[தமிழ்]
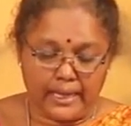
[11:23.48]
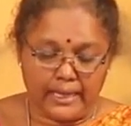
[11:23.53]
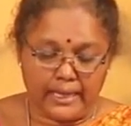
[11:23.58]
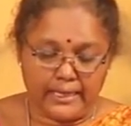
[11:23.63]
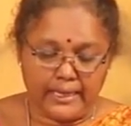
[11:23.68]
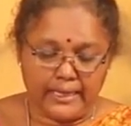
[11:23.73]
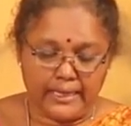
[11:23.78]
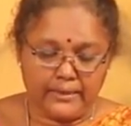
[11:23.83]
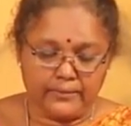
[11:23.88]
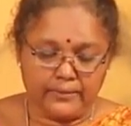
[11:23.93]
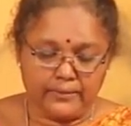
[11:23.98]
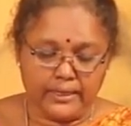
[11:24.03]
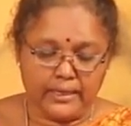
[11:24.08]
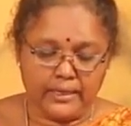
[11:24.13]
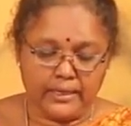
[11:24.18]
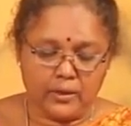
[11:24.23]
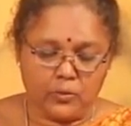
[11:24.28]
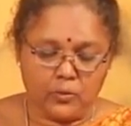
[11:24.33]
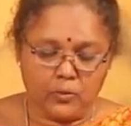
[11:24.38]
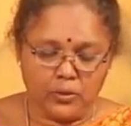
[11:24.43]
அதே இது வந்து
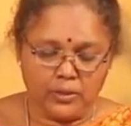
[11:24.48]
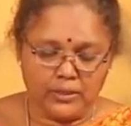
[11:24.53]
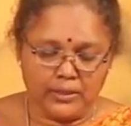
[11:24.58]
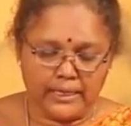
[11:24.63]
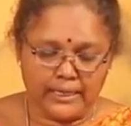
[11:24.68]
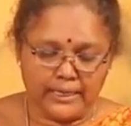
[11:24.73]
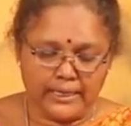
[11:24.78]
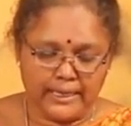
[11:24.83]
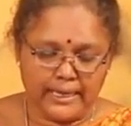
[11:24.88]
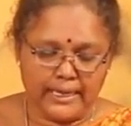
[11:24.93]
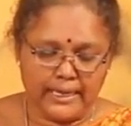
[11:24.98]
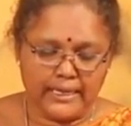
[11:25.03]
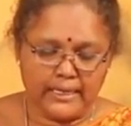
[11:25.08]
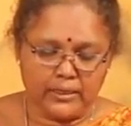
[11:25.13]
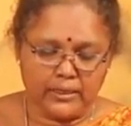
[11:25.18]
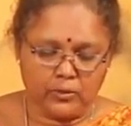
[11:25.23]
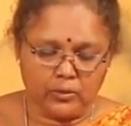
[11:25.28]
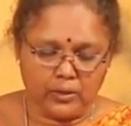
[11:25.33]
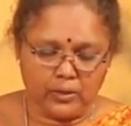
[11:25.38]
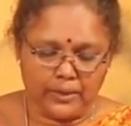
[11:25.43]
நீங்கள் குளிந்தண்ணியை
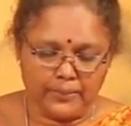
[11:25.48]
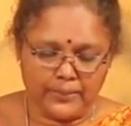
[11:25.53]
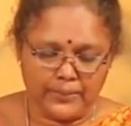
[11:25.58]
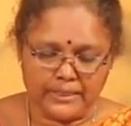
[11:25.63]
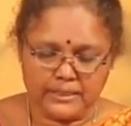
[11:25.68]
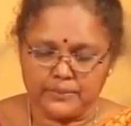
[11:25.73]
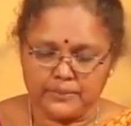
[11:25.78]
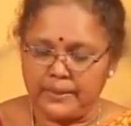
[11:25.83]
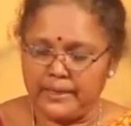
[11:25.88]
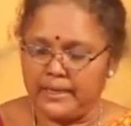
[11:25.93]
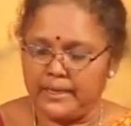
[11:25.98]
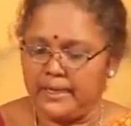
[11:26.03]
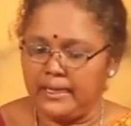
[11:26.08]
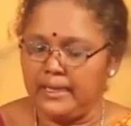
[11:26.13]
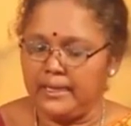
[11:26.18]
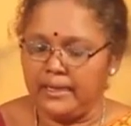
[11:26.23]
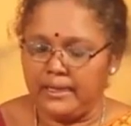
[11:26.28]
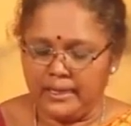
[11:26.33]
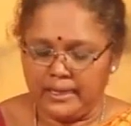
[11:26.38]
இதுக்குள்ளே மிக்ஸ் பண்ணி